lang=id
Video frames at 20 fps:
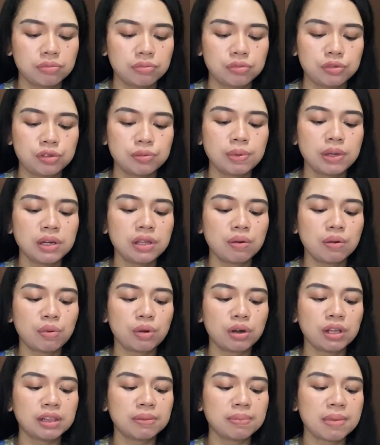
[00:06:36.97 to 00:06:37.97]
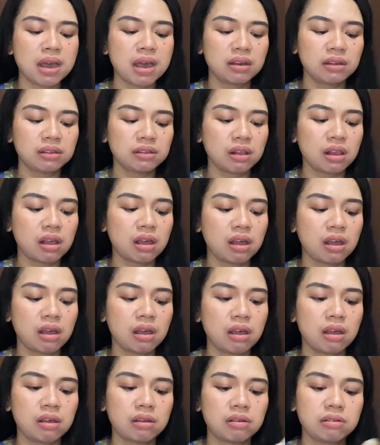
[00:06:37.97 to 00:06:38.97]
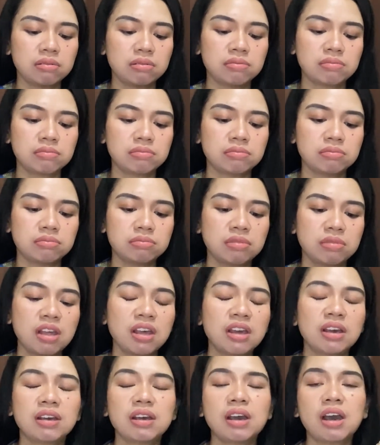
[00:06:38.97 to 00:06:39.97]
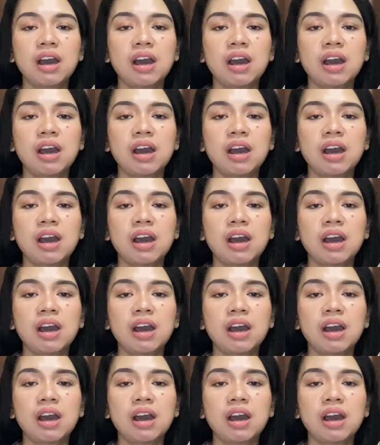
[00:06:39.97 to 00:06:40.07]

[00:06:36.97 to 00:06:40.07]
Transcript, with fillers: cuman ya worth it banget lah gak